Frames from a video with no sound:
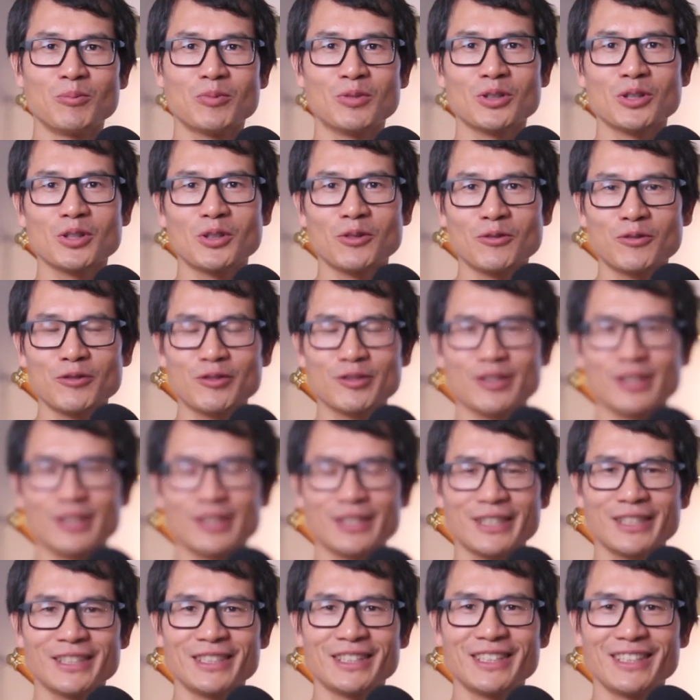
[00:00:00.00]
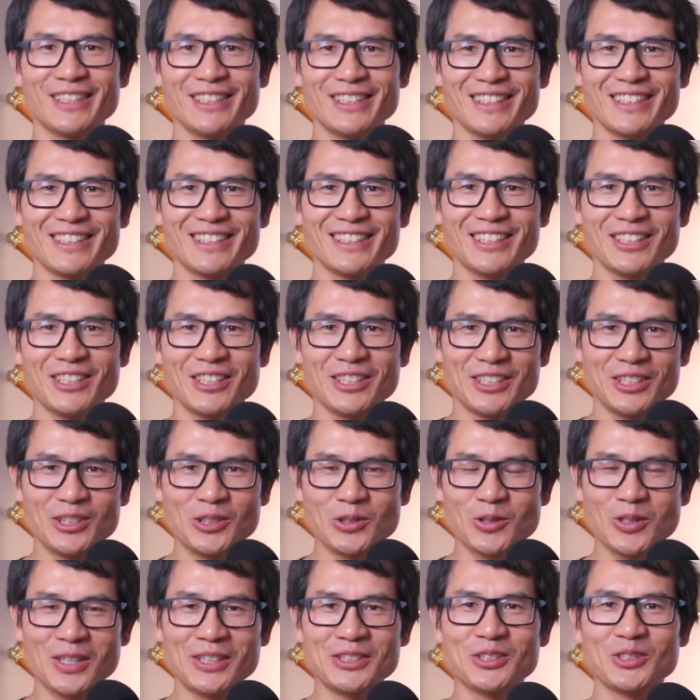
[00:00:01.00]
不够负责任的一个
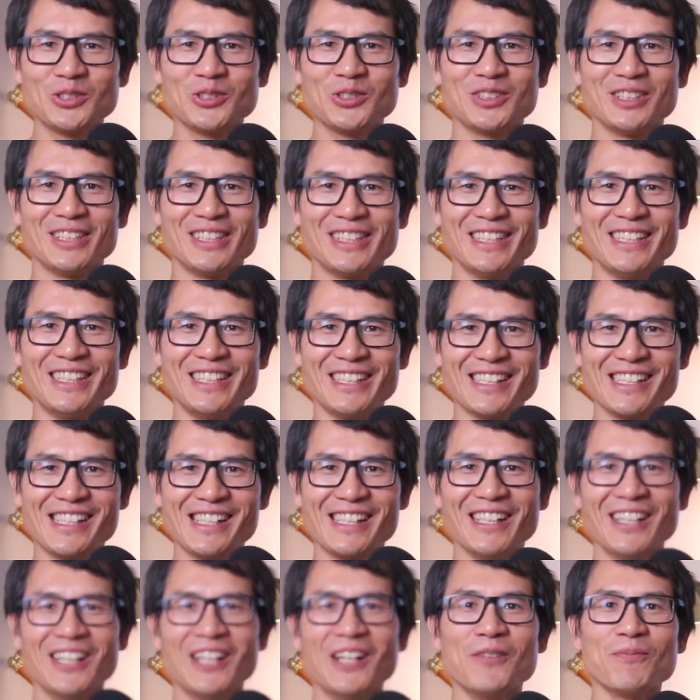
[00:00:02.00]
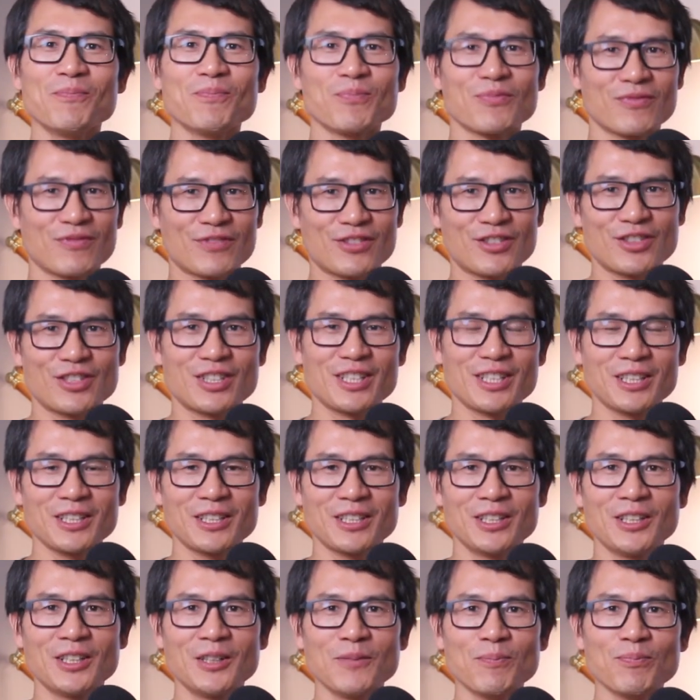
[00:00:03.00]
油管组的一个直接
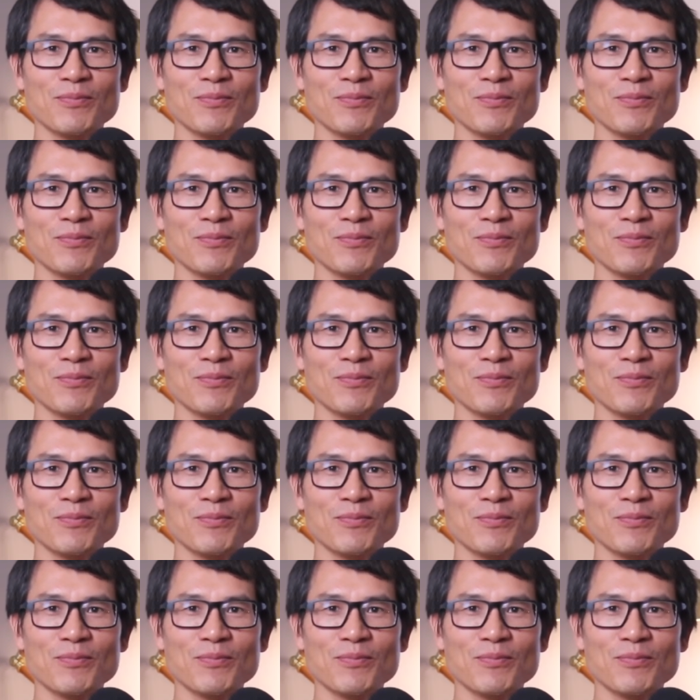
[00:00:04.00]
的，